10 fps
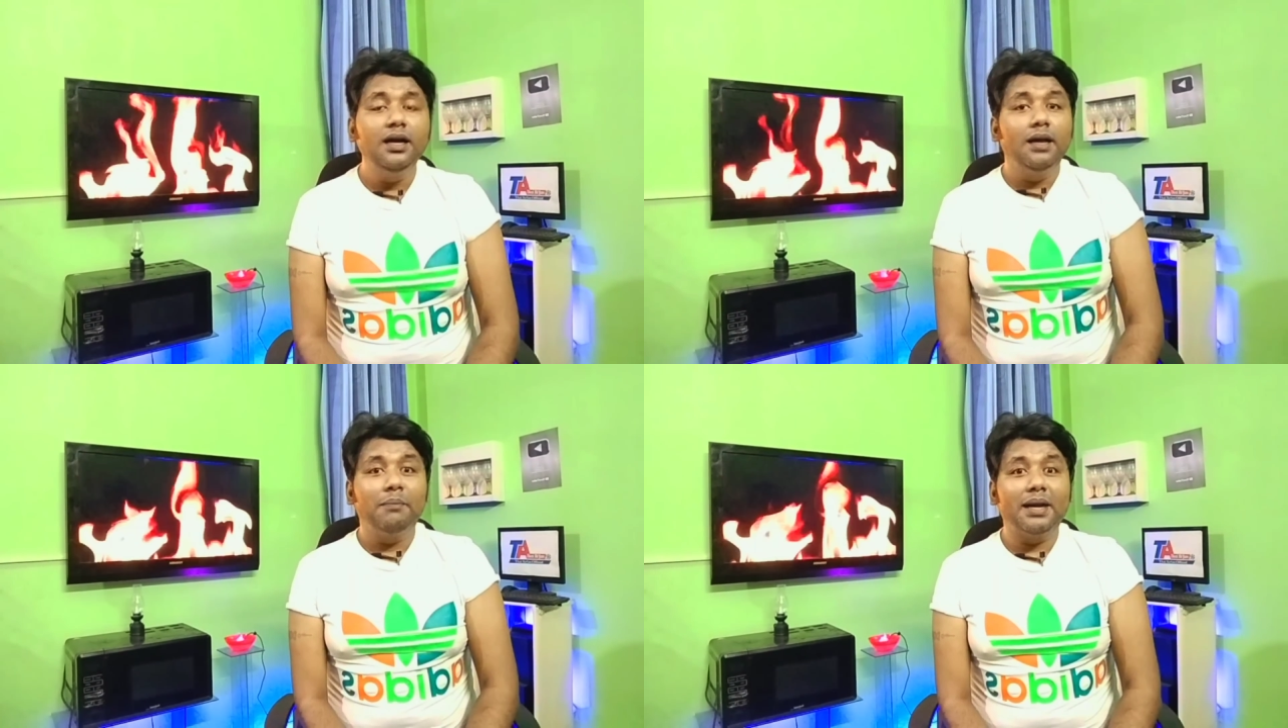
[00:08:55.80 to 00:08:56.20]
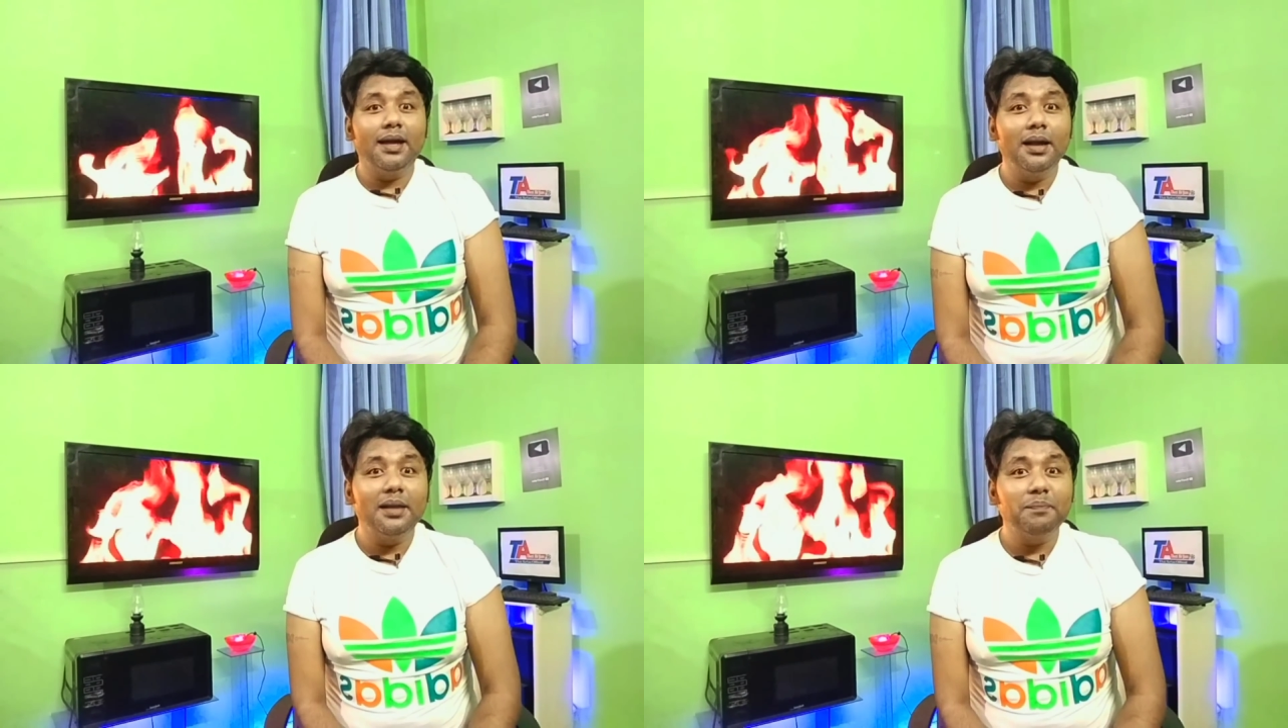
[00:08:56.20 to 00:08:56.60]
মানে
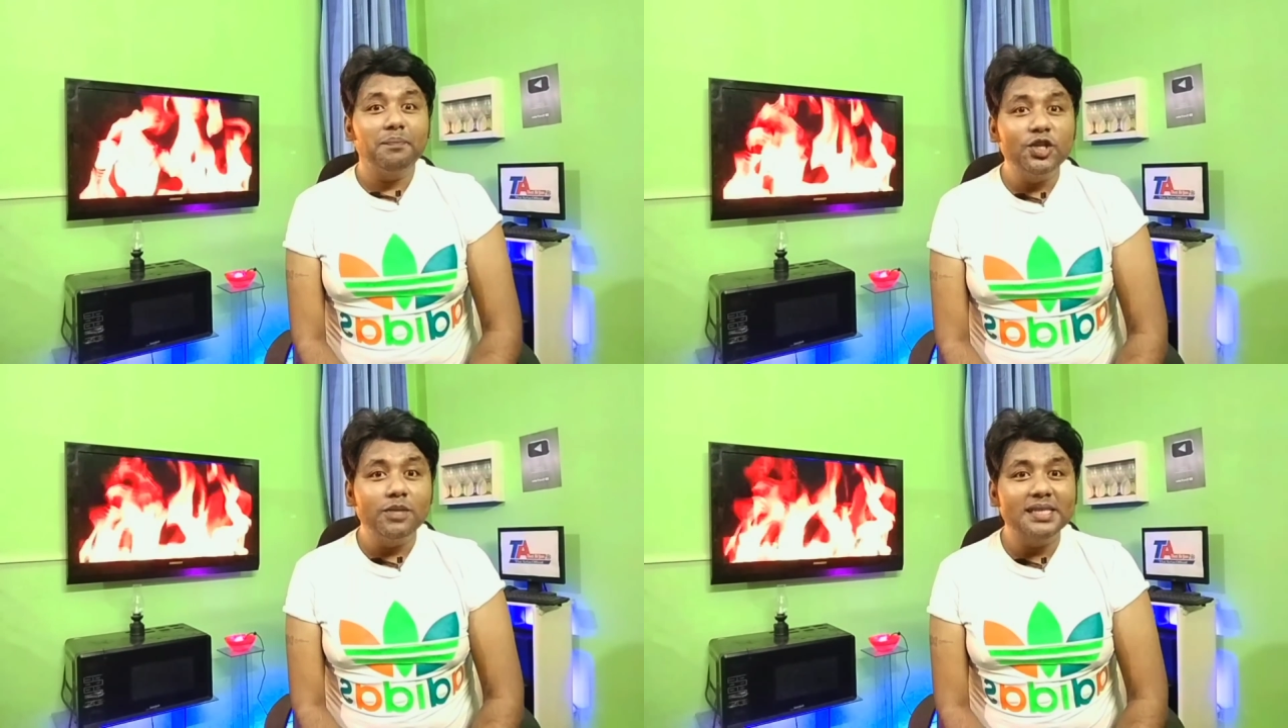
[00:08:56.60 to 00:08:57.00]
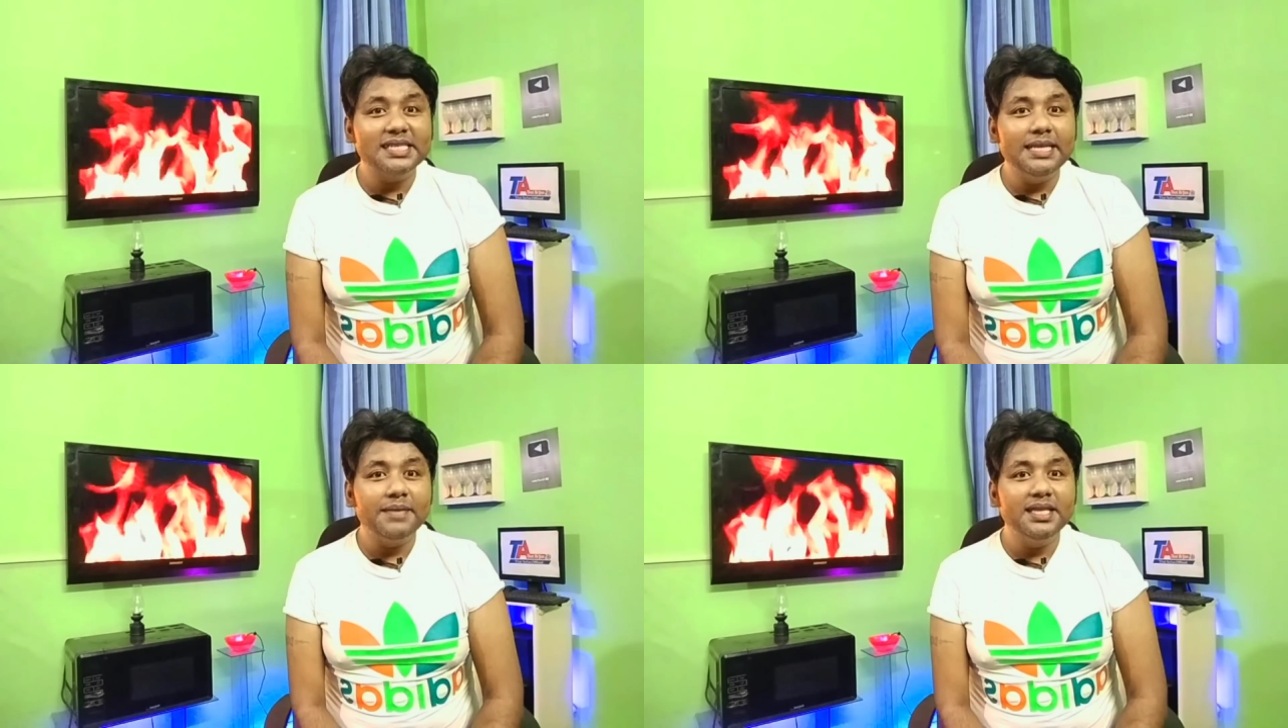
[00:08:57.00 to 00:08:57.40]
প্রিয়তমা
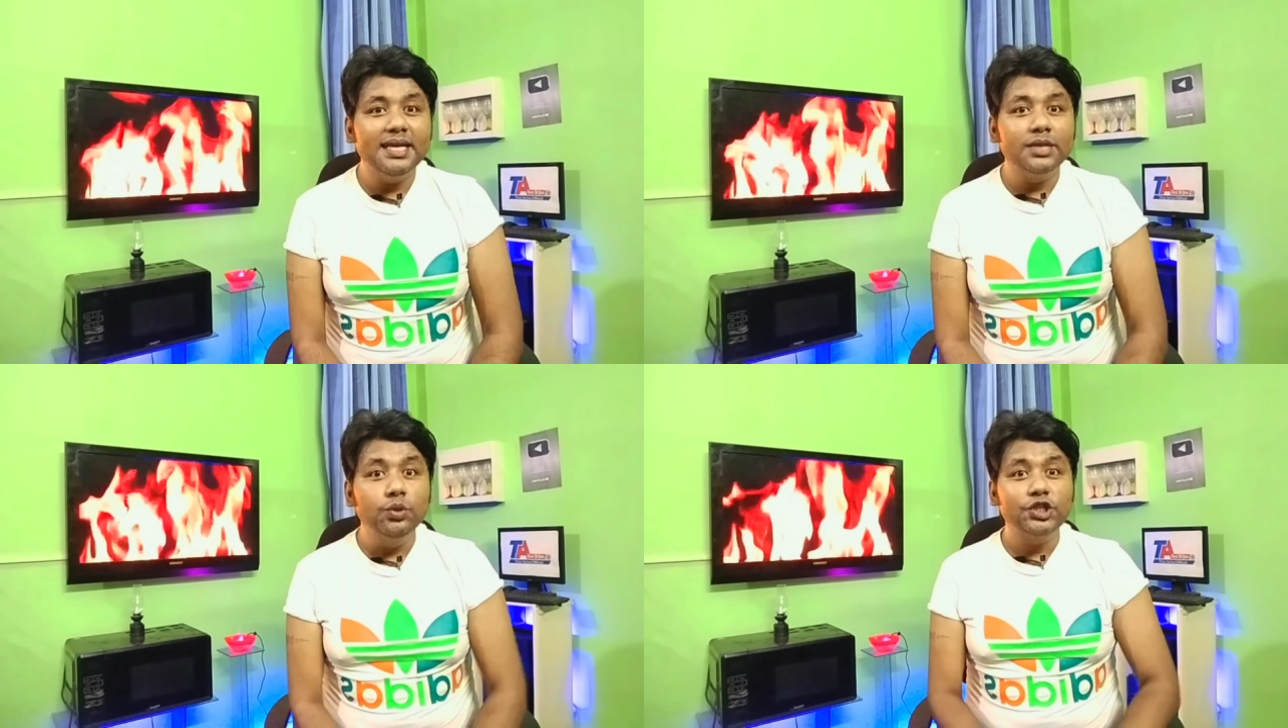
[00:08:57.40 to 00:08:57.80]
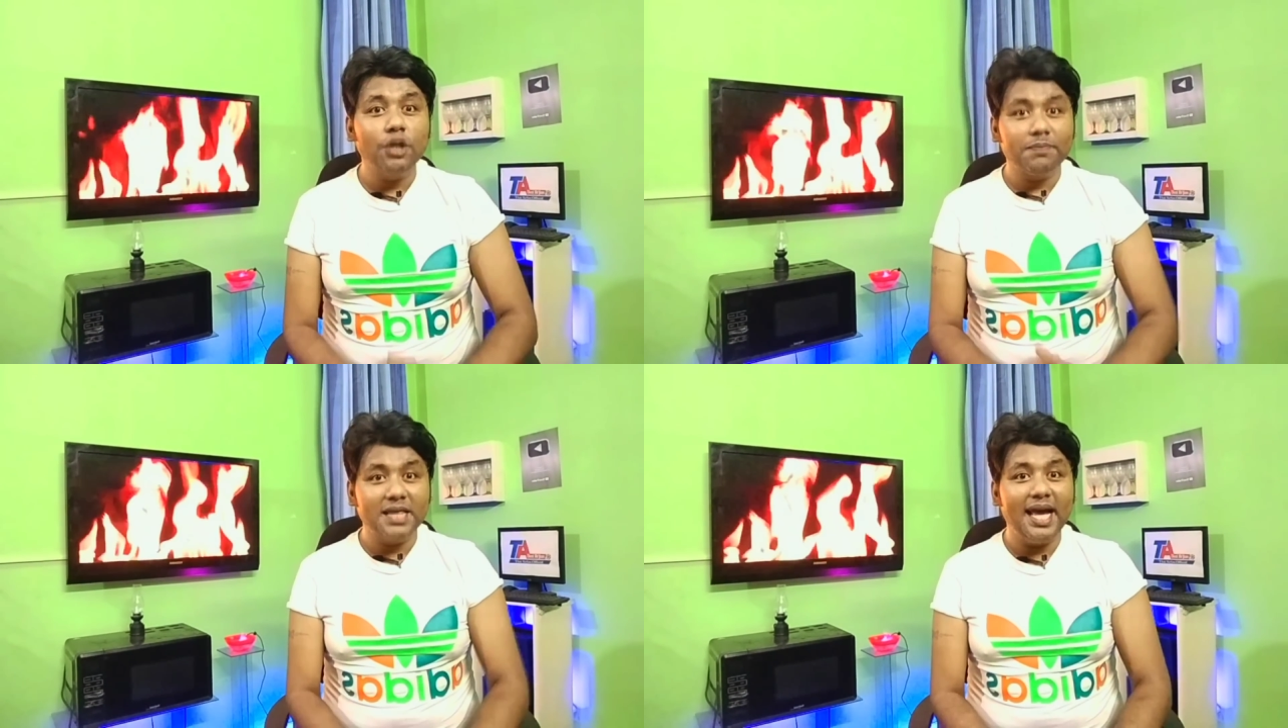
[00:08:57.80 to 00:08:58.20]
সিনেমা দিয়ে দুই
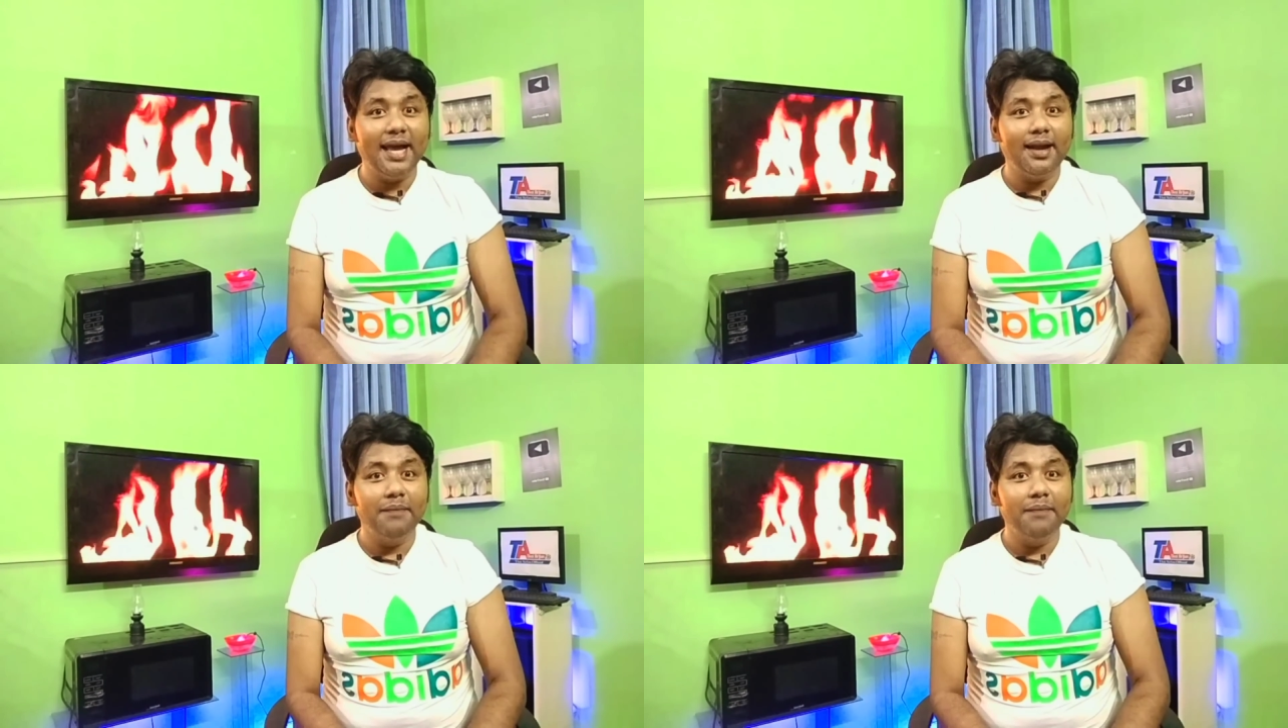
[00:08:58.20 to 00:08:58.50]
সপ্তাহে